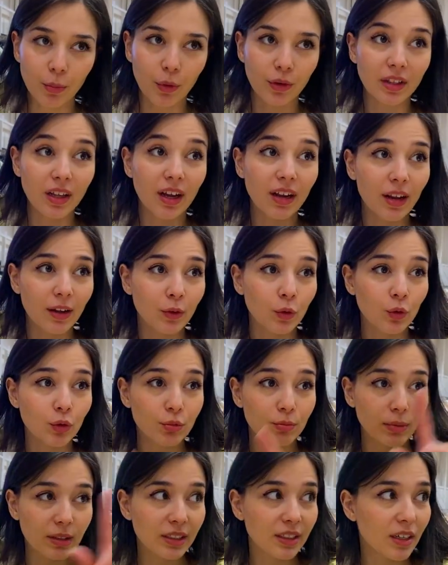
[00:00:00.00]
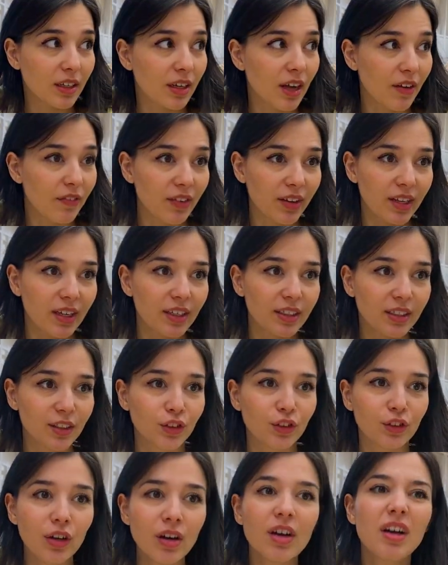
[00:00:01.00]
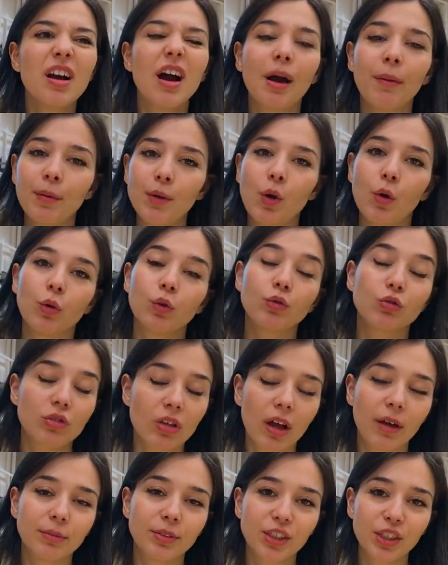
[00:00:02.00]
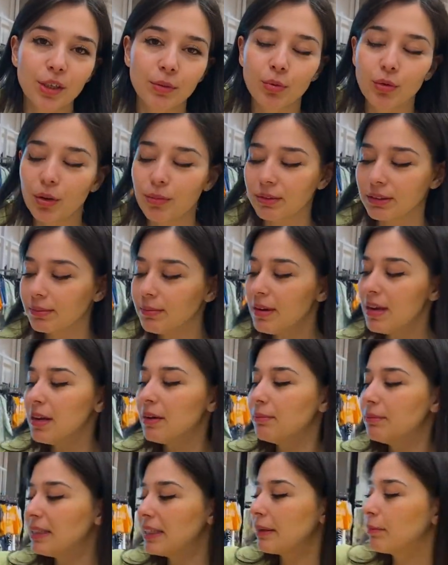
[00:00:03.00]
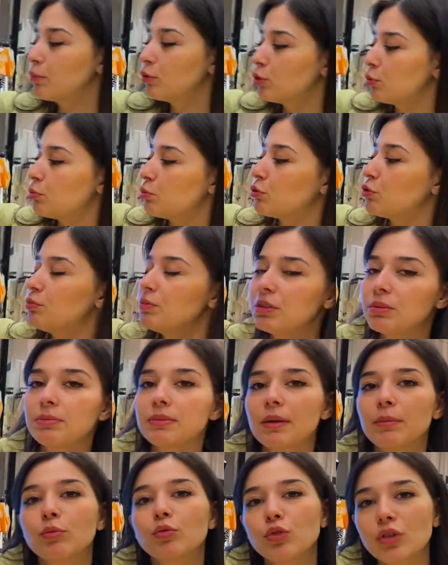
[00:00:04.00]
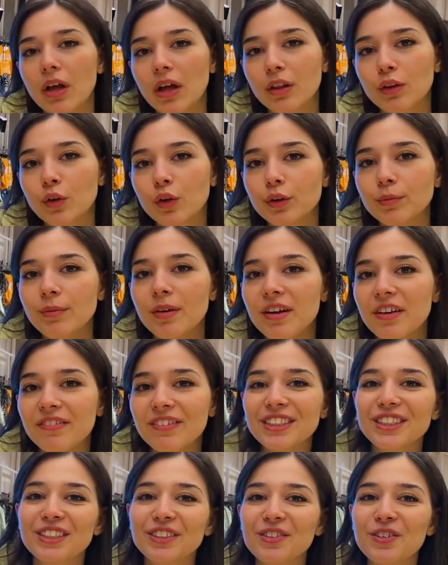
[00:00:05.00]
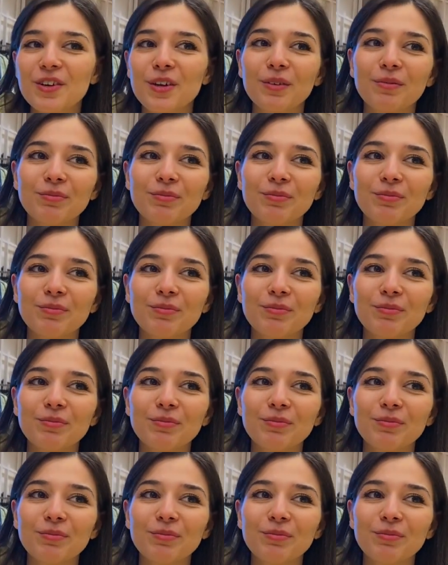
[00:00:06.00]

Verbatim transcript: Bu arada hala gözüm başka kıyafetlere gidiyor. Ama yok güzel bir şey bulamadım. Bir tek bunu buldum. Şimdi de bunu alıyorum ve çıkıyorum.